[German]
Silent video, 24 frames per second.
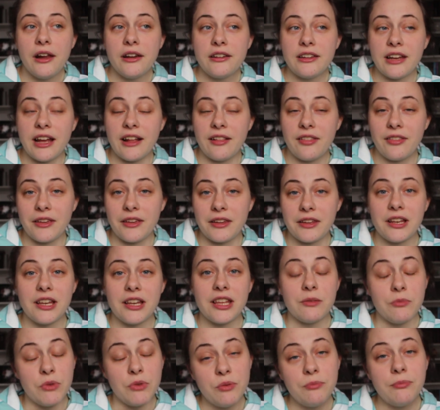
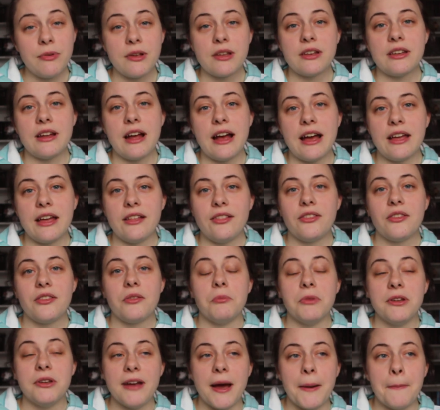tatsächlich mit Band 1
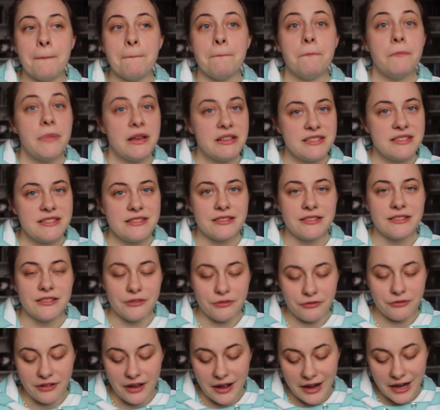mit am besten
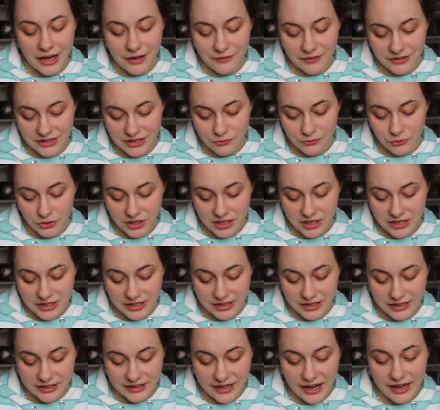gefallen, was ich wirklich
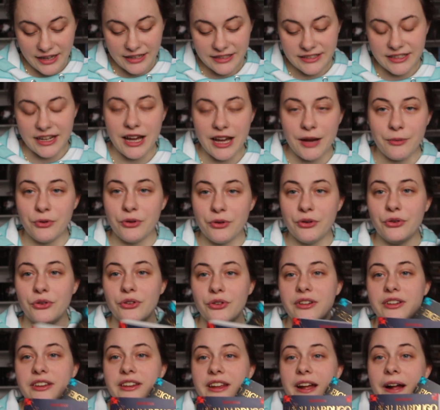nicht gedacht habe.
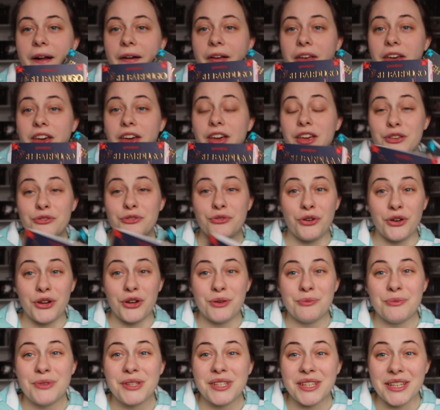Und ja, ich
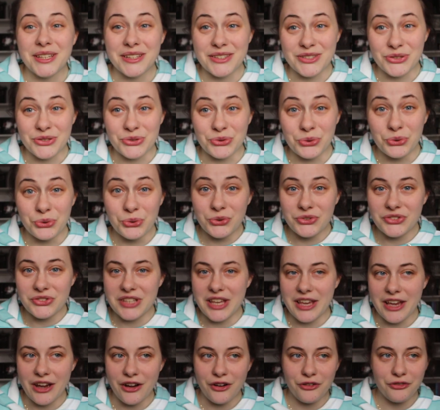freue mich jetzt so
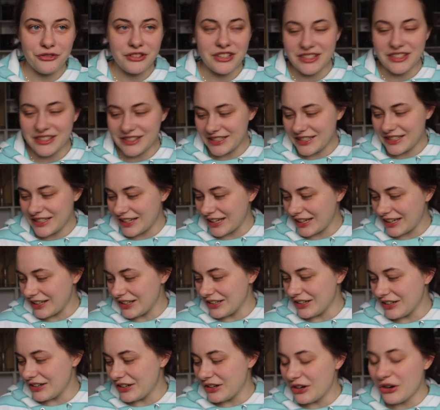sehr auf die
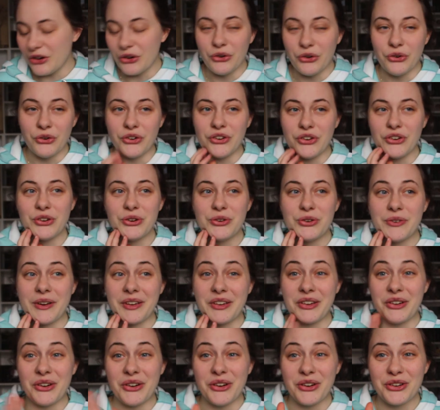Serie und oh
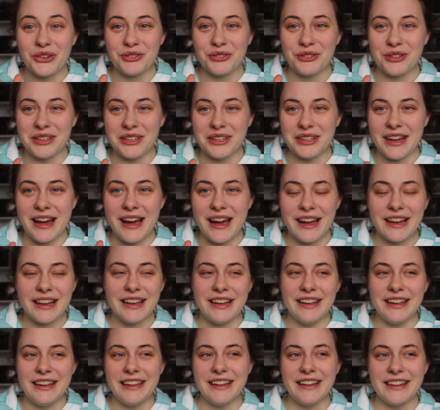mein Gott, auf den
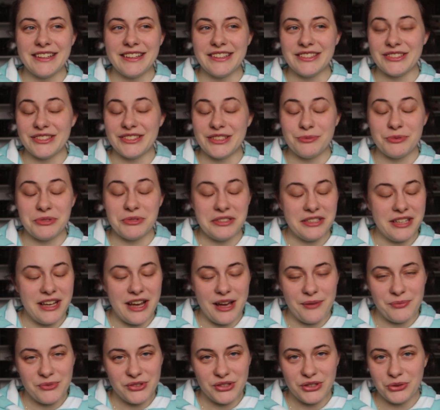Darkling. Also ich bin
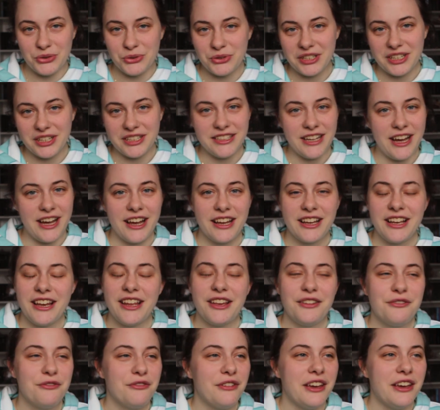absoluter
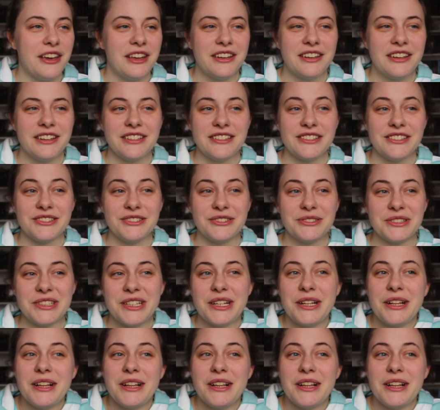Darkling-Fan. Also,